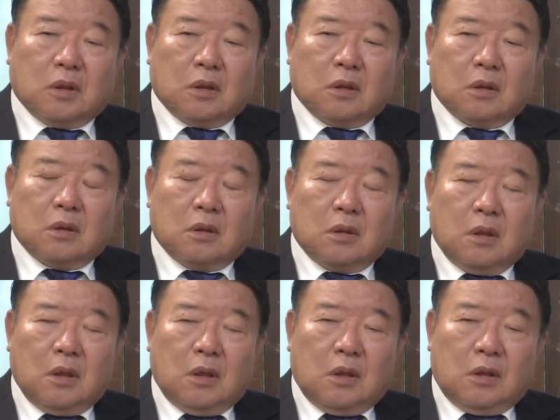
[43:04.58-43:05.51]

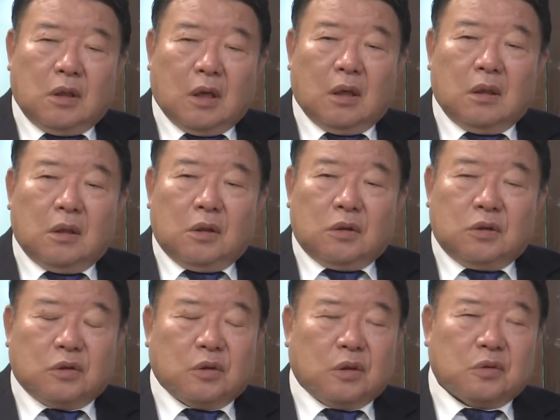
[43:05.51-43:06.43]
えー、いや
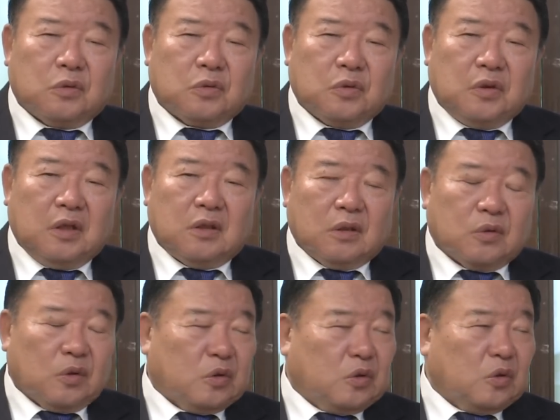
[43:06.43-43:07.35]
実はそれなぜ
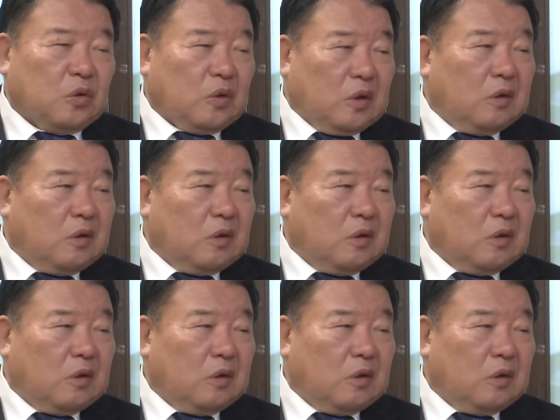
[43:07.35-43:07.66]
それはちょっとね